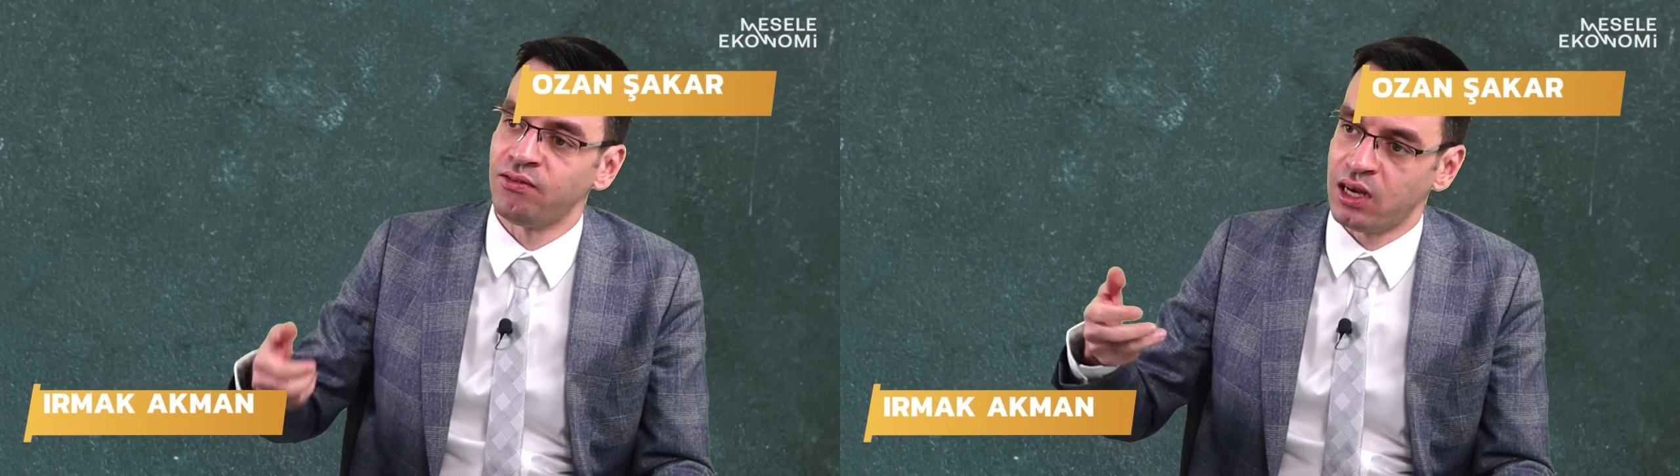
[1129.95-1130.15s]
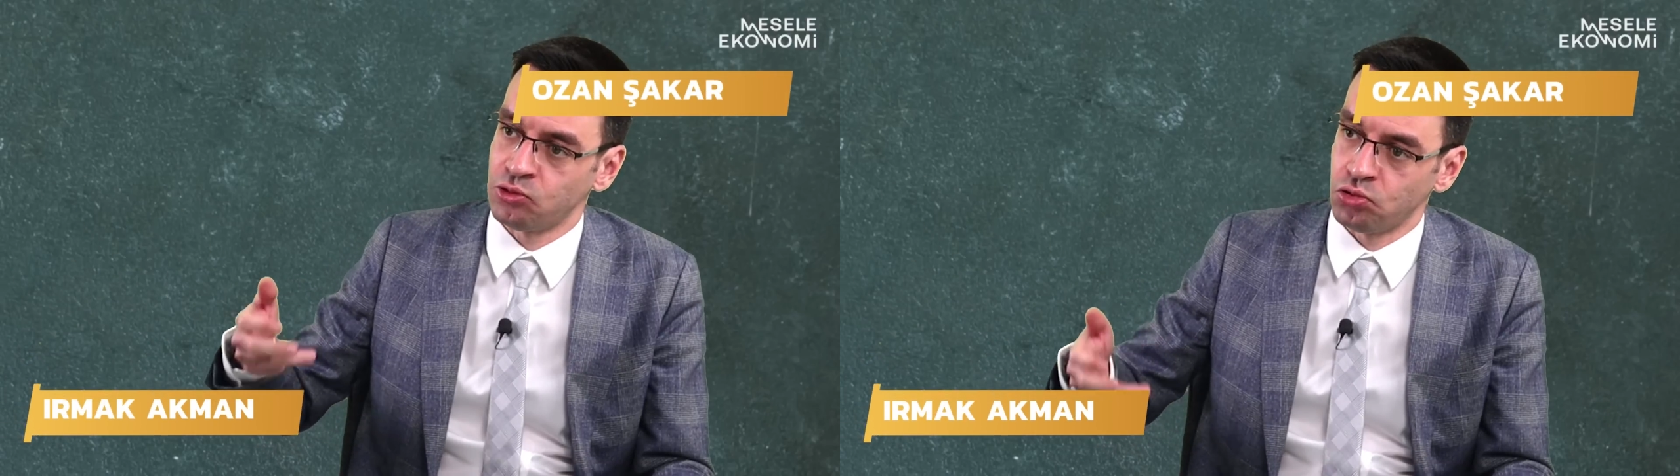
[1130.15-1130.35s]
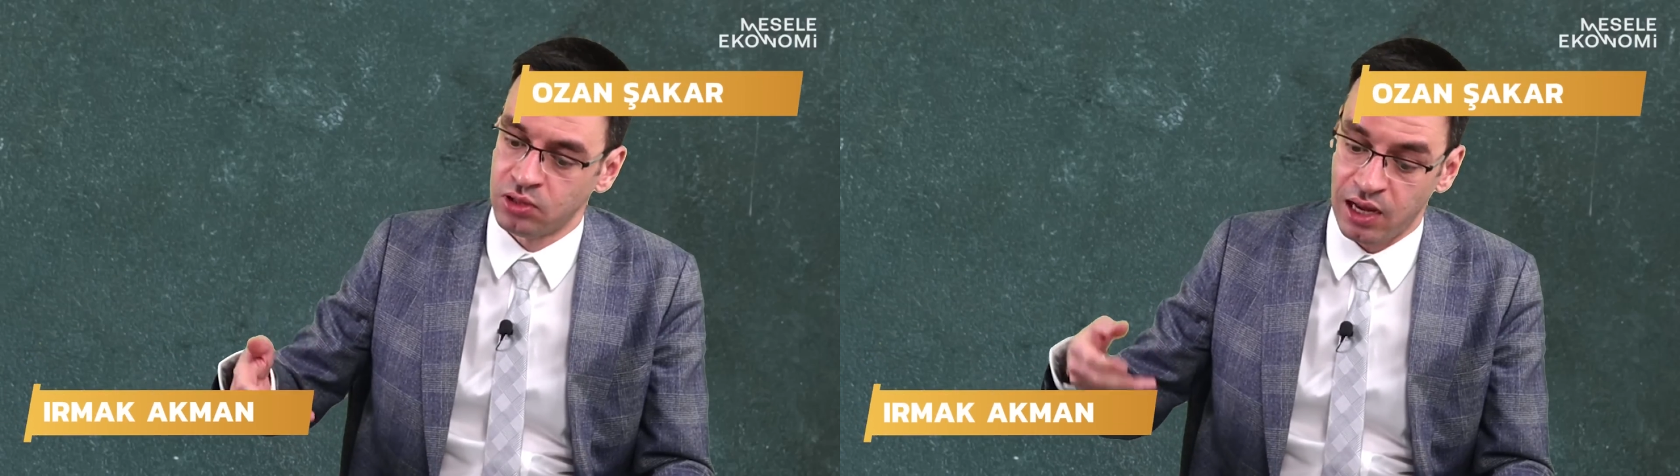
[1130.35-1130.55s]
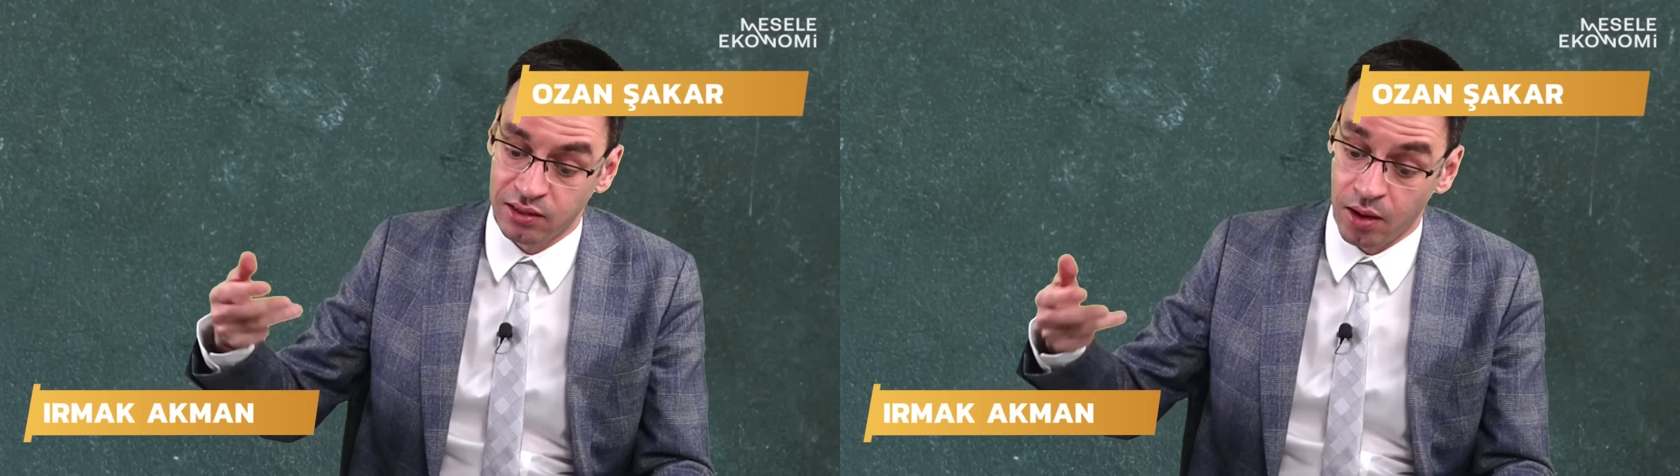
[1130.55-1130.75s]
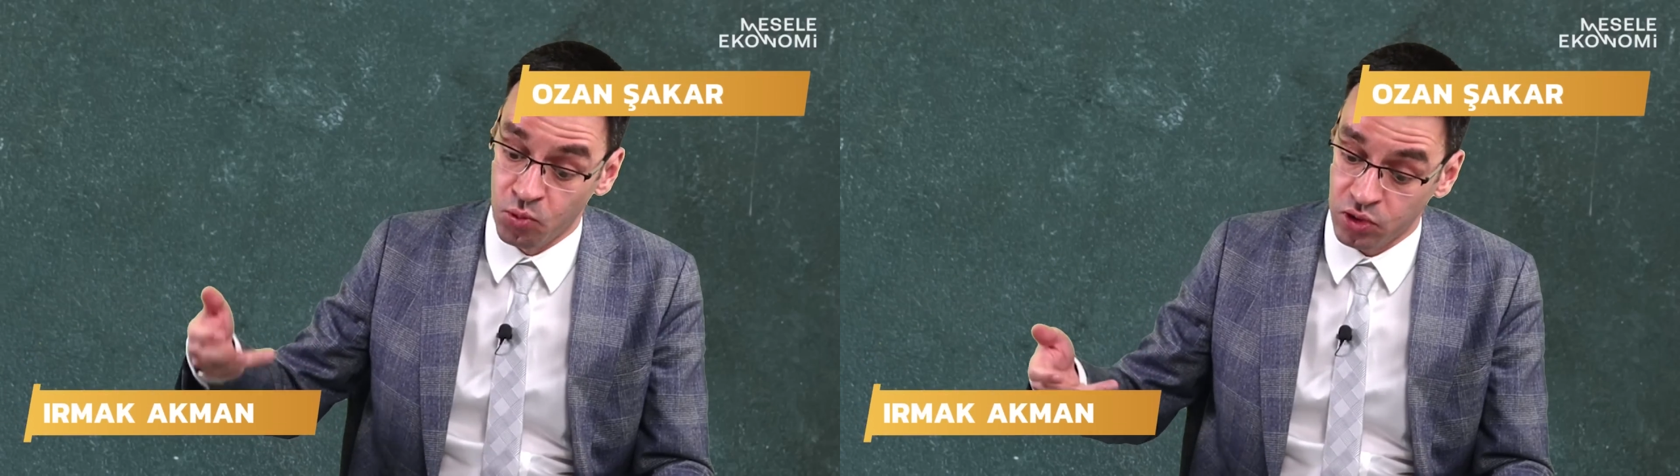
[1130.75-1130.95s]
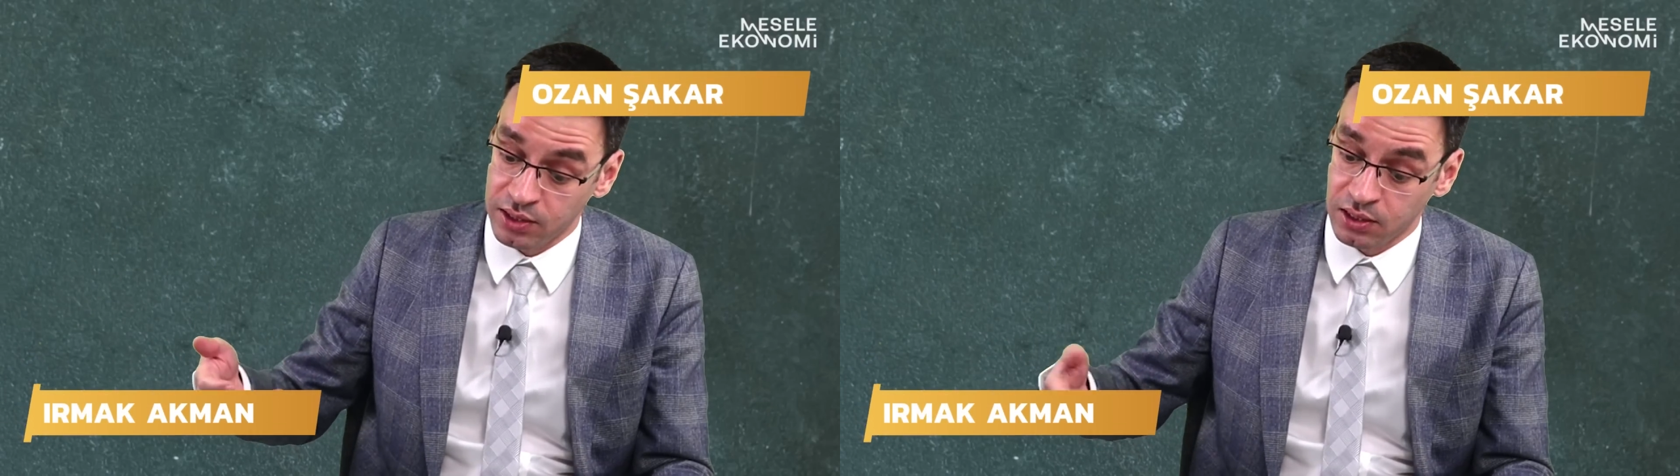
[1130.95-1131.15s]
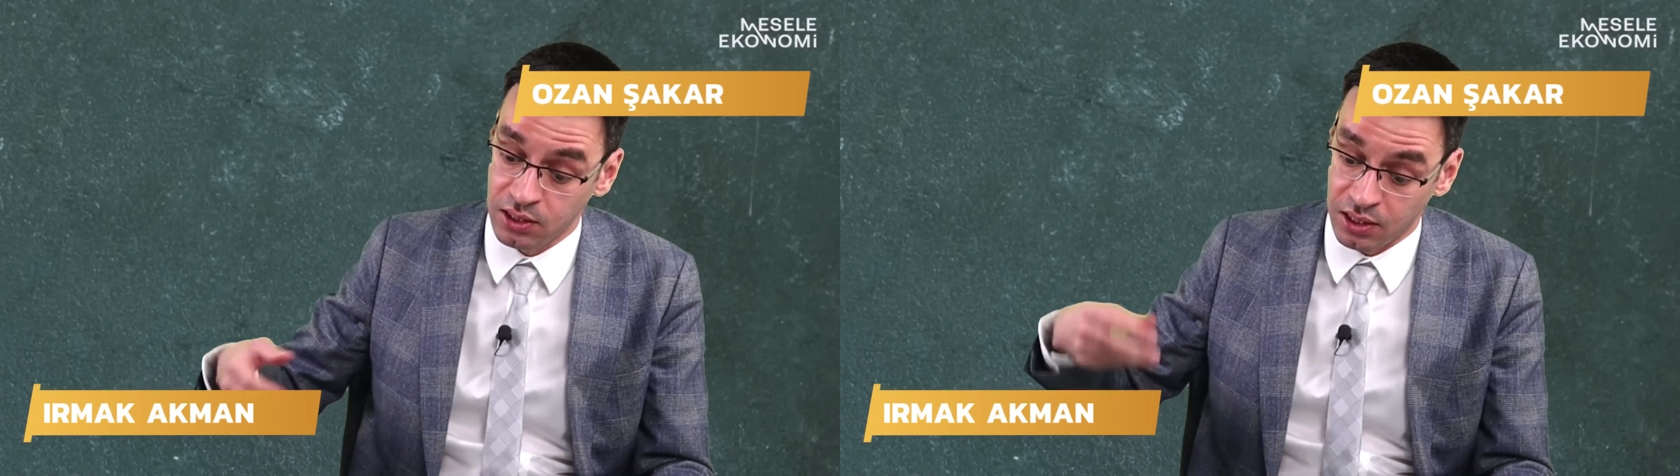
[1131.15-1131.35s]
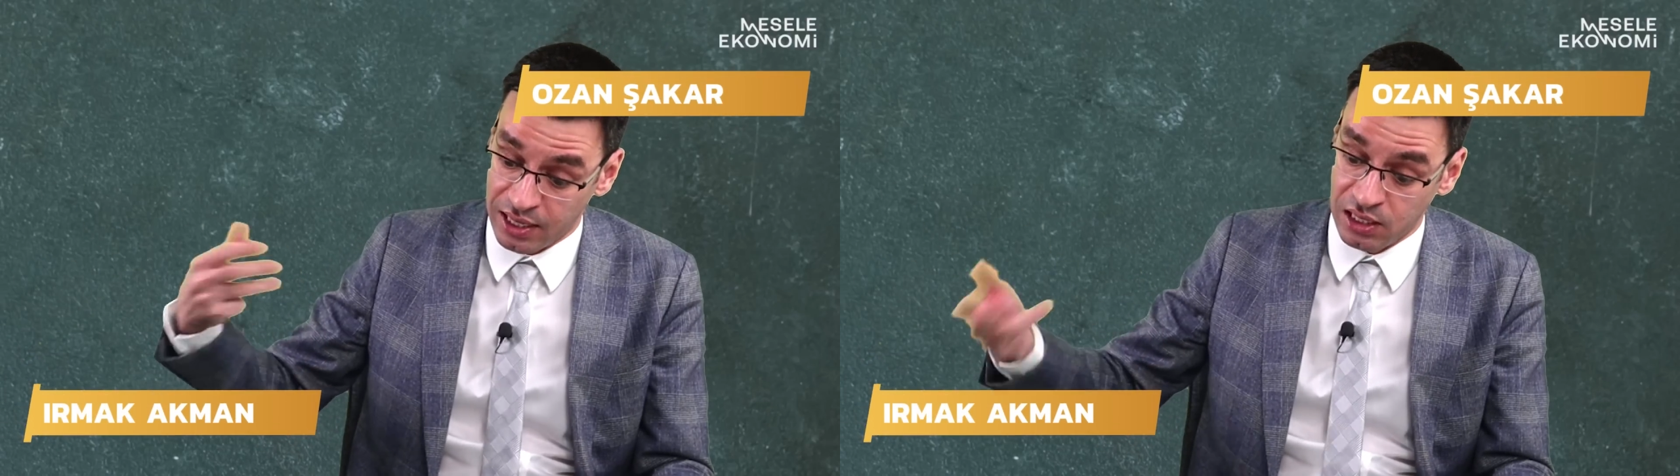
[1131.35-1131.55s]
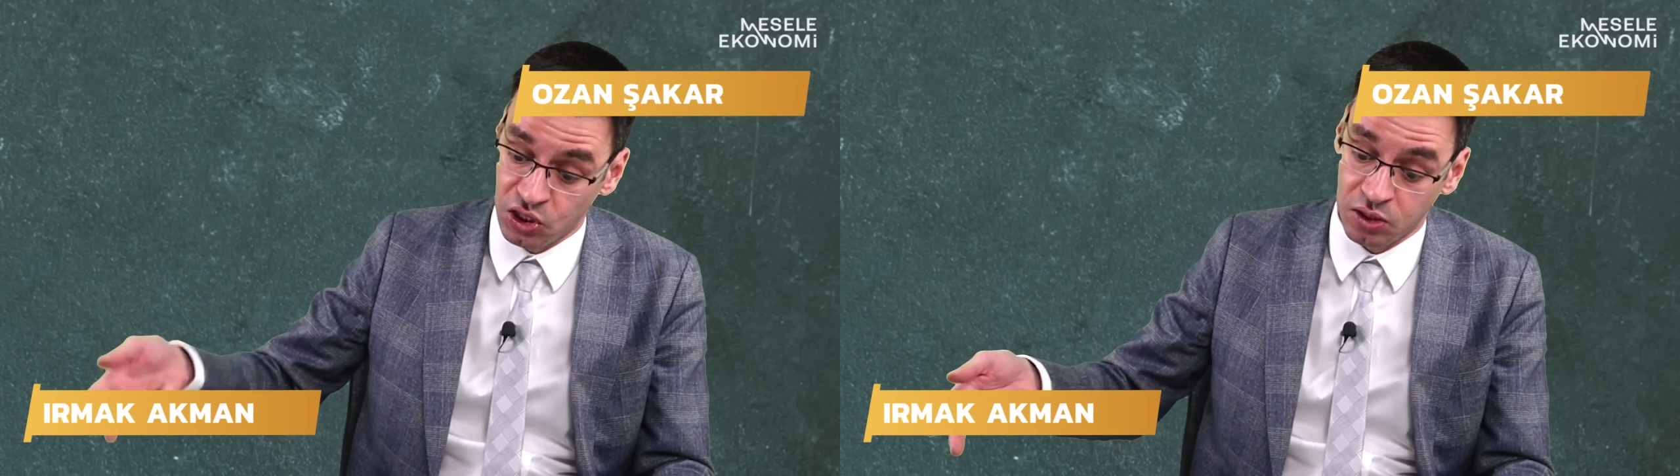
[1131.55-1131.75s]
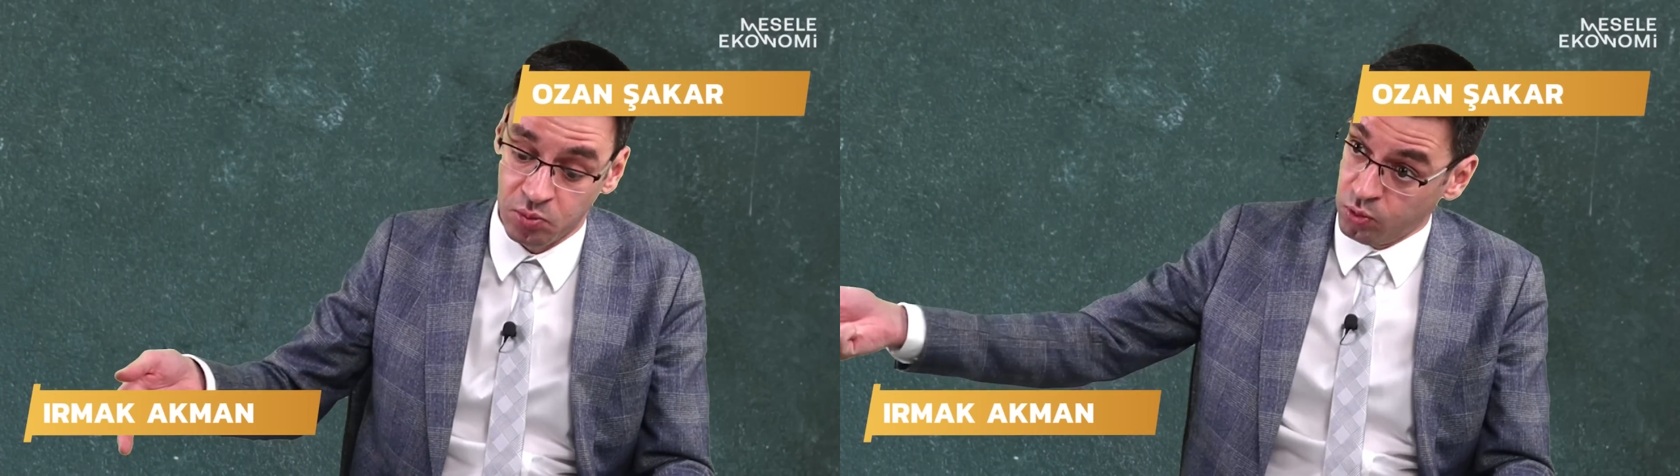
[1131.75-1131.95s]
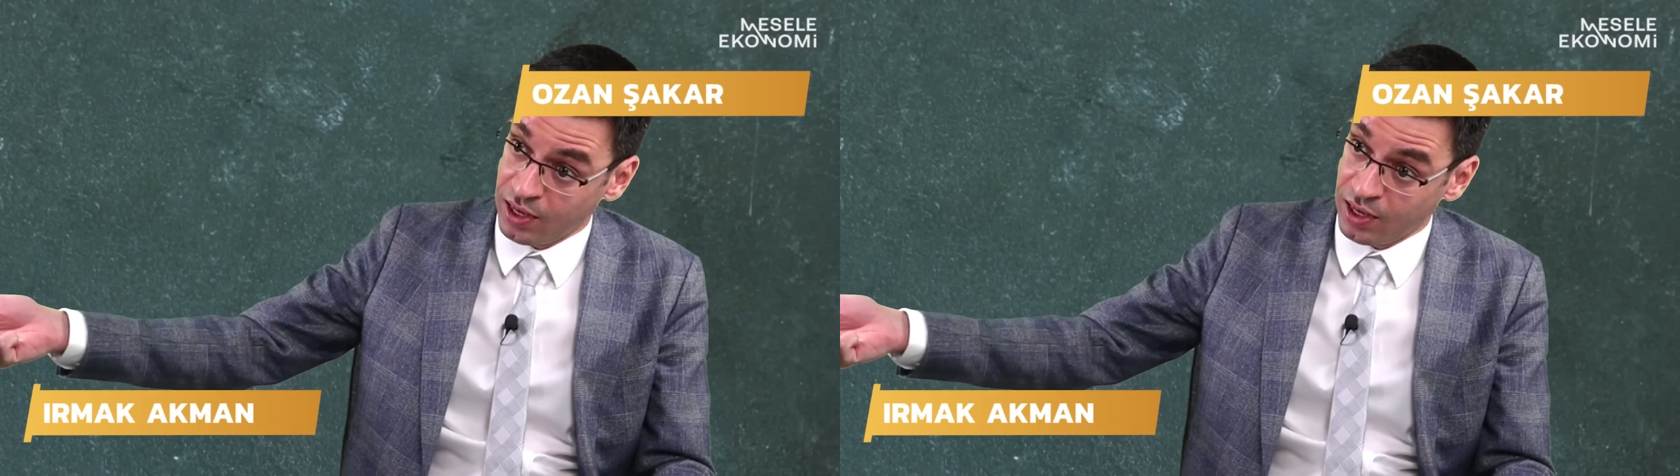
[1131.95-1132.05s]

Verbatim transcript: veya sosyal demokrasinin gelişimi